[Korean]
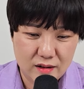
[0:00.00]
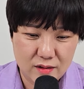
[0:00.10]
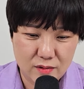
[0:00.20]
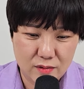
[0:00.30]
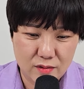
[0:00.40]

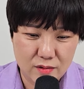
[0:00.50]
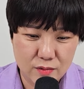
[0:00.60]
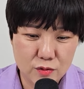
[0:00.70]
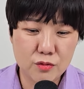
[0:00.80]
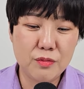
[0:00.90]
어,
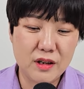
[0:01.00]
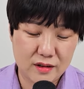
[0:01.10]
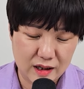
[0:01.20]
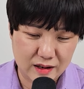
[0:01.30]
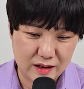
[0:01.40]

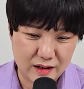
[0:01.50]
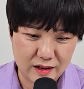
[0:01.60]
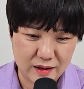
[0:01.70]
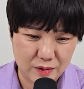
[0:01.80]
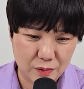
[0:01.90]

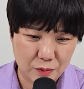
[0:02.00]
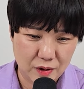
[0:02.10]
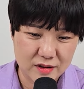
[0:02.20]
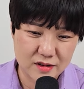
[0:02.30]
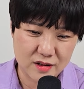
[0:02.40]
국민은행이 그런
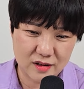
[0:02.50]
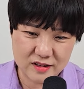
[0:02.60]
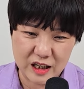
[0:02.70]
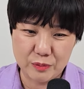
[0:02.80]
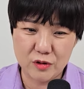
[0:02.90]
견제등을
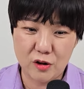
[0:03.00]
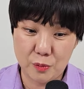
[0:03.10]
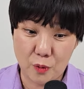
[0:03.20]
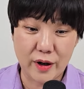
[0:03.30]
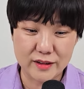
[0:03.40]
잡은 걸
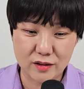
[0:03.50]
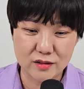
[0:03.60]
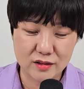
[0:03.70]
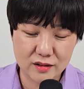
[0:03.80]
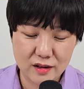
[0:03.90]

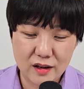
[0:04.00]
보아서는